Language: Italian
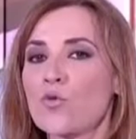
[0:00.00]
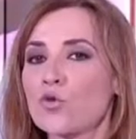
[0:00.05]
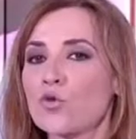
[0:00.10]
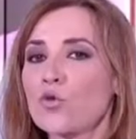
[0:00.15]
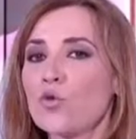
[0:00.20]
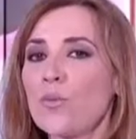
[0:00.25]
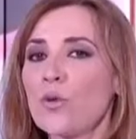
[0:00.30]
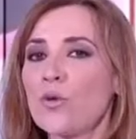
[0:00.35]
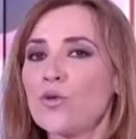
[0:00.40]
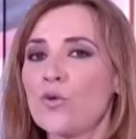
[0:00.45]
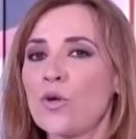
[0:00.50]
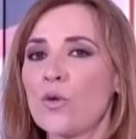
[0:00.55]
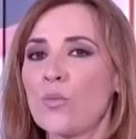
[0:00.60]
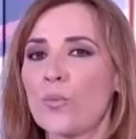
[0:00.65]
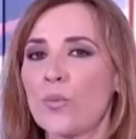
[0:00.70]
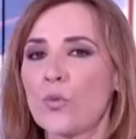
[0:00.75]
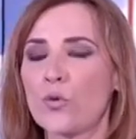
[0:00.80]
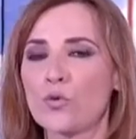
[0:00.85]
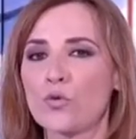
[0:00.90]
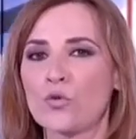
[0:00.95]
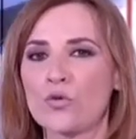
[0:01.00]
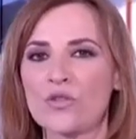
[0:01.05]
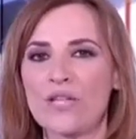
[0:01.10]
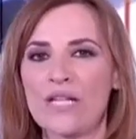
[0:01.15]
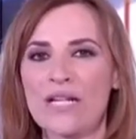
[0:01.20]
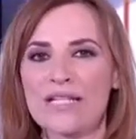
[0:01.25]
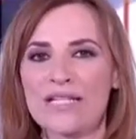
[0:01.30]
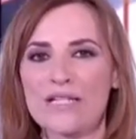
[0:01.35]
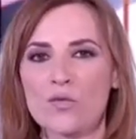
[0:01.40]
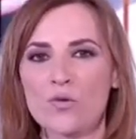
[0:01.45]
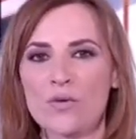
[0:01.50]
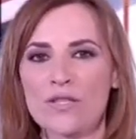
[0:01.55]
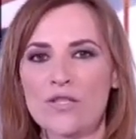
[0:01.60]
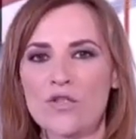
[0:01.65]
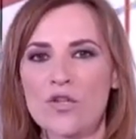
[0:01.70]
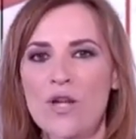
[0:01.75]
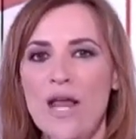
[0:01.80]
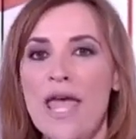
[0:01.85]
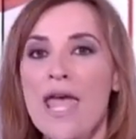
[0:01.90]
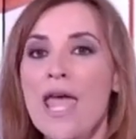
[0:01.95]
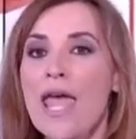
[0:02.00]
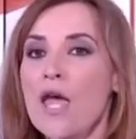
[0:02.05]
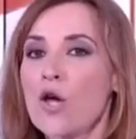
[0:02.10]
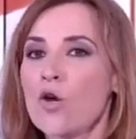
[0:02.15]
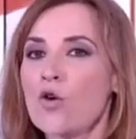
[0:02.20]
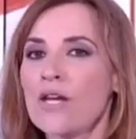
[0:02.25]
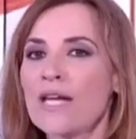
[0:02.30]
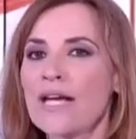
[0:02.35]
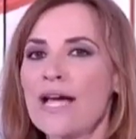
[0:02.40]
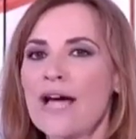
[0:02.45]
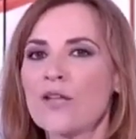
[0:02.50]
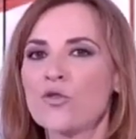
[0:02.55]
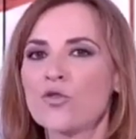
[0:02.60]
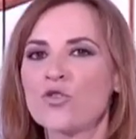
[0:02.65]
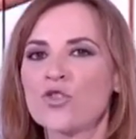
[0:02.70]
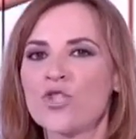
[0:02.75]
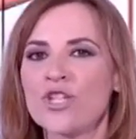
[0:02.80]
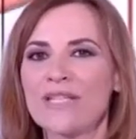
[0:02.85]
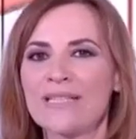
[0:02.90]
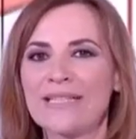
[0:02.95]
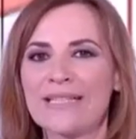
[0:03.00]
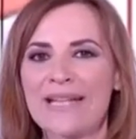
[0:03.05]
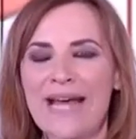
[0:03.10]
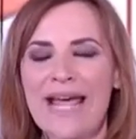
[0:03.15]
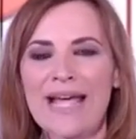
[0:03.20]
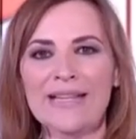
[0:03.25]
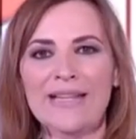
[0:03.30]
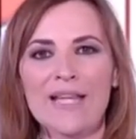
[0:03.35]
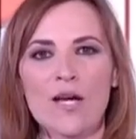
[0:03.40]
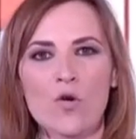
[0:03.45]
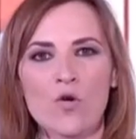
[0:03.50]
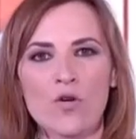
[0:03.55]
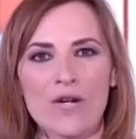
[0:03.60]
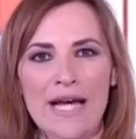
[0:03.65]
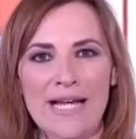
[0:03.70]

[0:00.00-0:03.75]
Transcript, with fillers: subito il punto della situazione collegandoci in diretta con